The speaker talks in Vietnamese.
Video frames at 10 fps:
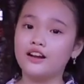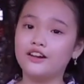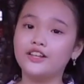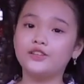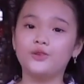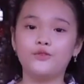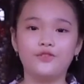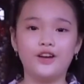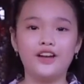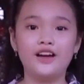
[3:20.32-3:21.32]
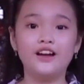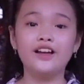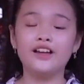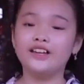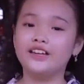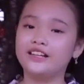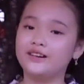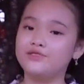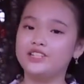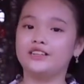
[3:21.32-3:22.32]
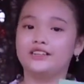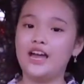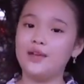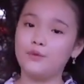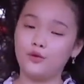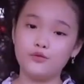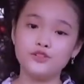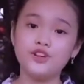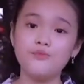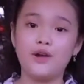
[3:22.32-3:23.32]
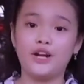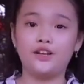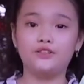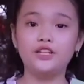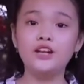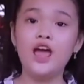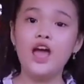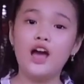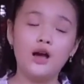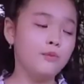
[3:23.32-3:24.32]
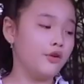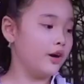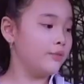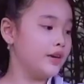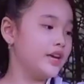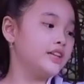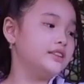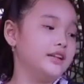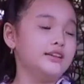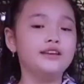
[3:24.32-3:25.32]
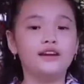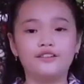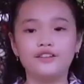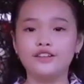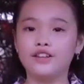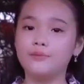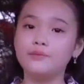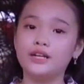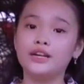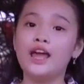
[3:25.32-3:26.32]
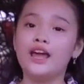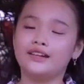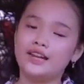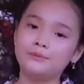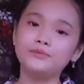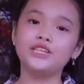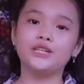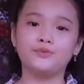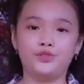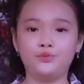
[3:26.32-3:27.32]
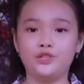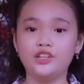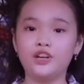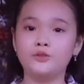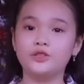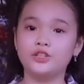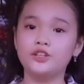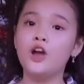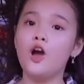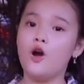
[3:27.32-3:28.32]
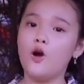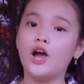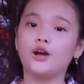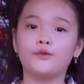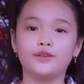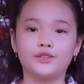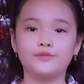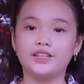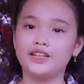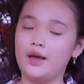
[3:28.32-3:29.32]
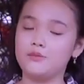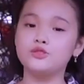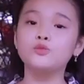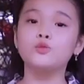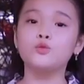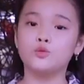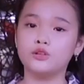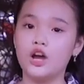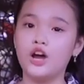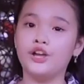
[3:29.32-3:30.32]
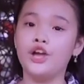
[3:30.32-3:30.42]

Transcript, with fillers: Còn gì tuyệt vời hơn khi cầm trên tay một cuốn sách bạn yêu thích ở một góc yên tĩnh dành riêng cho mình, đắm chìm trong những câu chữ, hòa quyện trong những cảm xúc của cuộc đời.